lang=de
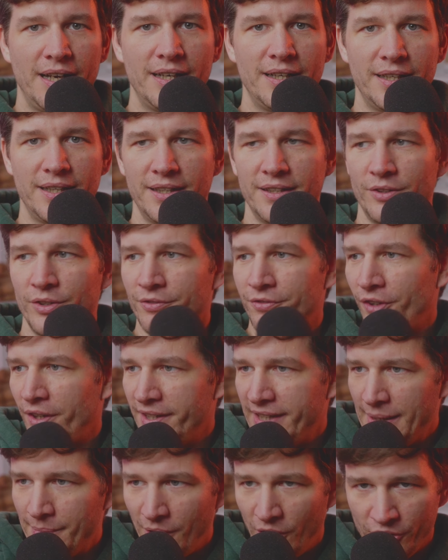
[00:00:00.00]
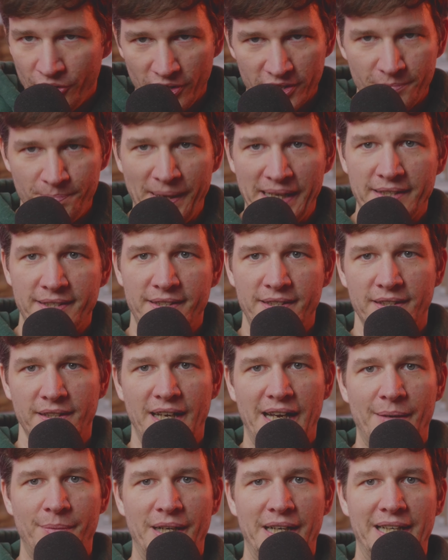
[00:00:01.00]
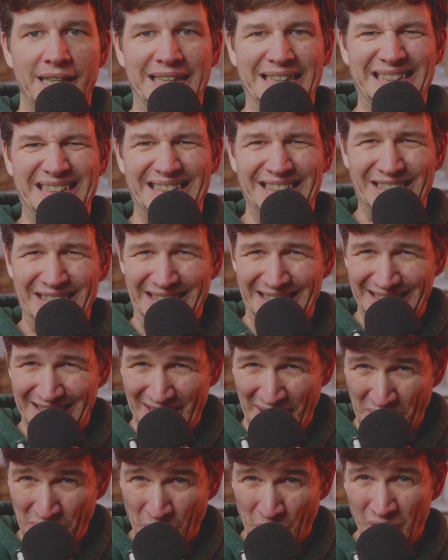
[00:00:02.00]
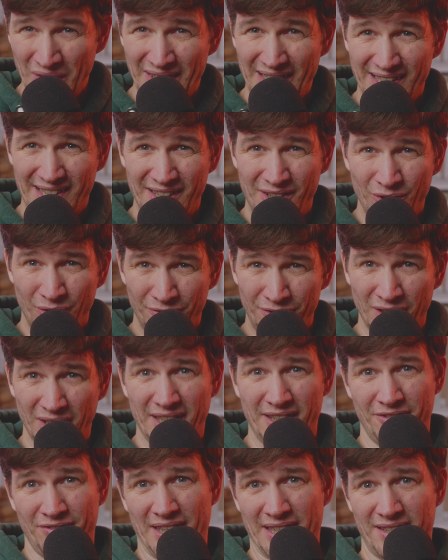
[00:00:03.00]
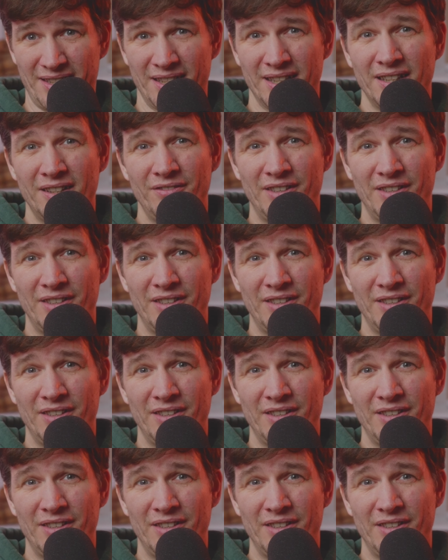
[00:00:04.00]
Äh, und von dem auch noch das Beste. Aber Beschäftigung, das ist nun wirklich was,